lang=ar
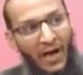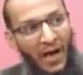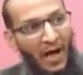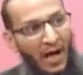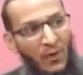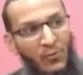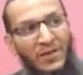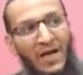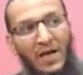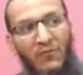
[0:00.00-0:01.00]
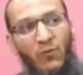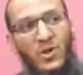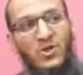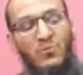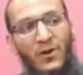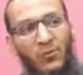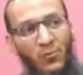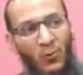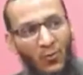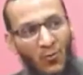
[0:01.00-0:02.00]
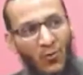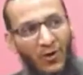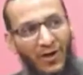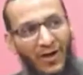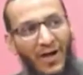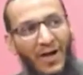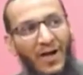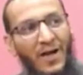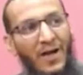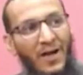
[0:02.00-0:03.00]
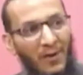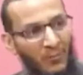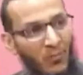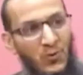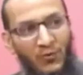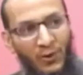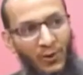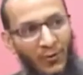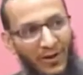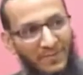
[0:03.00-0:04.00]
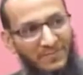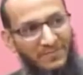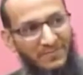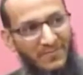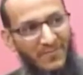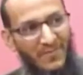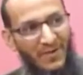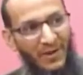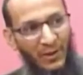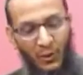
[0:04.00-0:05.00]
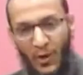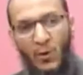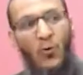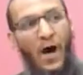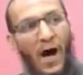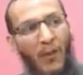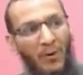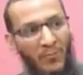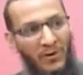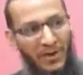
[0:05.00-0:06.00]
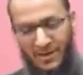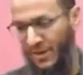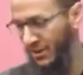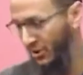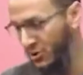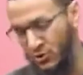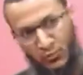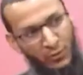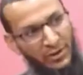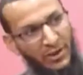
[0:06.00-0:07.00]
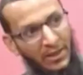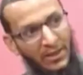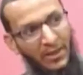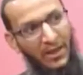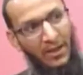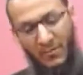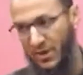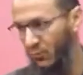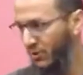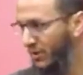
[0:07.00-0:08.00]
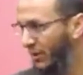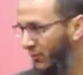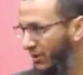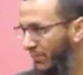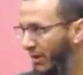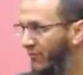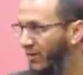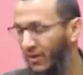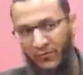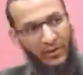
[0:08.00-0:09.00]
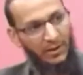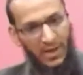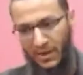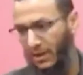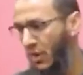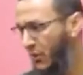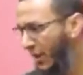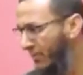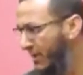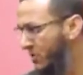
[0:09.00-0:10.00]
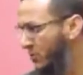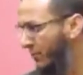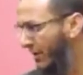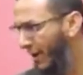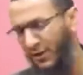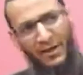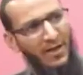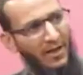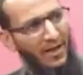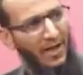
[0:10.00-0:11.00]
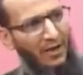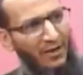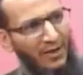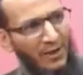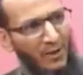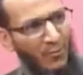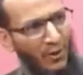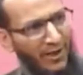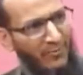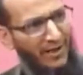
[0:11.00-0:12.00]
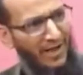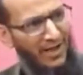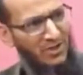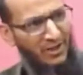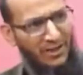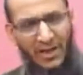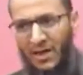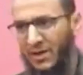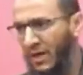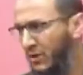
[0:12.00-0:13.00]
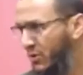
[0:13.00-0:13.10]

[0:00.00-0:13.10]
هذه وين داخله في الواجبات والحقوق وليس في الحوار مش في الحوار الحوار اعمق من شيء هذا الحوار هو اعمق من ذلك انك تهز ولدك مثل ولدك لو يتبع في, الرياضه تحدث عن ميسي وين راح راح لكيب اخرى ما راحش تحدث